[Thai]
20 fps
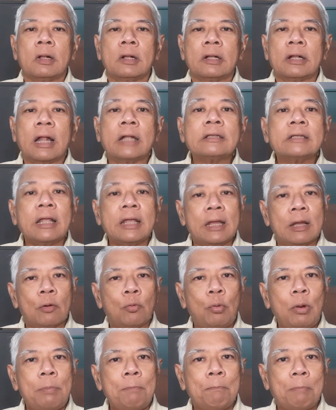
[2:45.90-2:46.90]
สติ
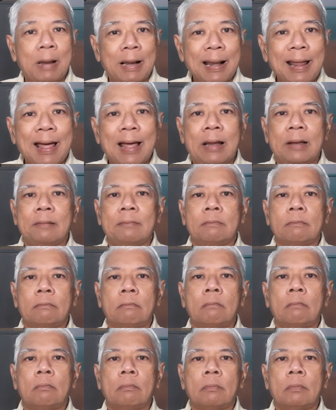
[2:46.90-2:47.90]
วิปลาส
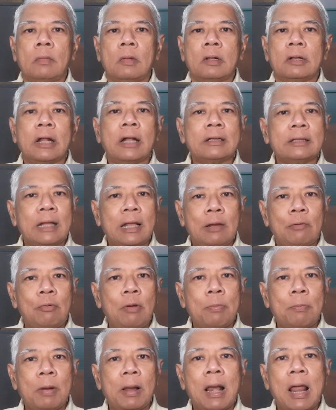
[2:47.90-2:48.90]
สติวิ
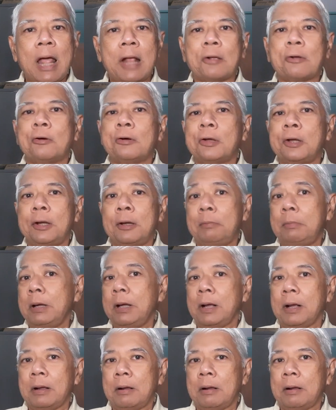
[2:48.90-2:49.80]
ปลาสก็คือเมื่อ